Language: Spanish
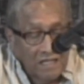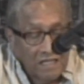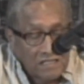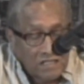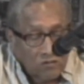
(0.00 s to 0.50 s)

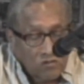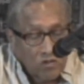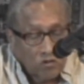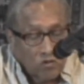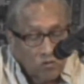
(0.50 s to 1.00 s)
y la
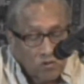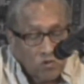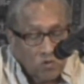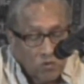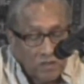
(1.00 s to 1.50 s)
institución
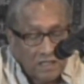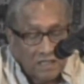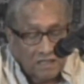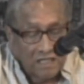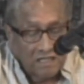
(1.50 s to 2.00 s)
tuvo su cuna
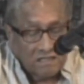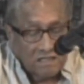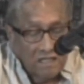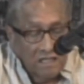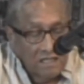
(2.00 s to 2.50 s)
en
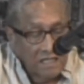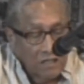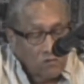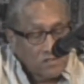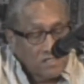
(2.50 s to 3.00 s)
Atenas
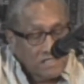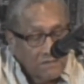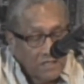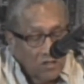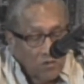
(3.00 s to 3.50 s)
y era un
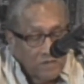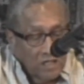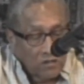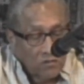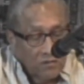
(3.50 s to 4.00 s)
sistema de
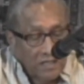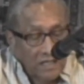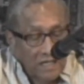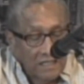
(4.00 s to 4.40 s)
gobierno